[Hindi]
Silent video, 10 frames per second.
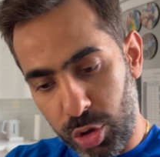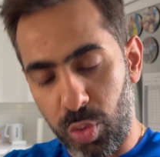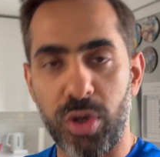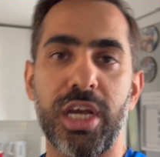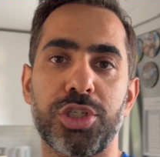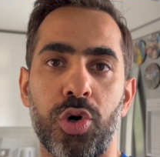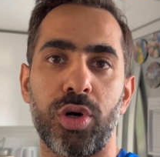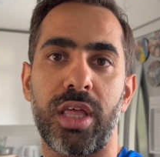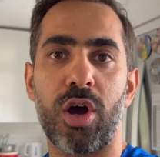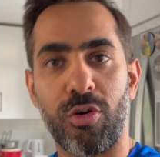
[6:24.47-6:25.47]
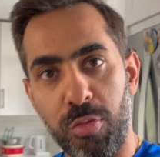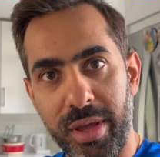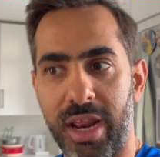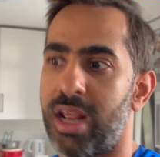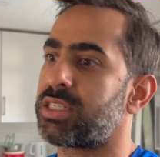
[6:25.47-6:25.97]
तो वो ये छोड़ देगा और वो
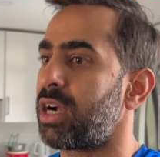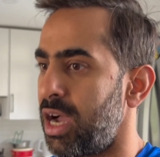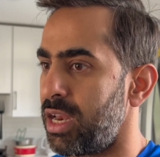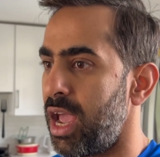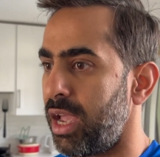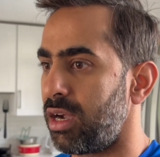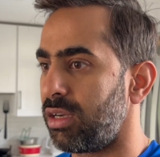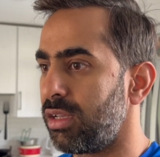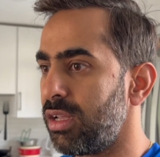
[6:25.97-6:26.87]
मेरा नाश्ता खाने आएगा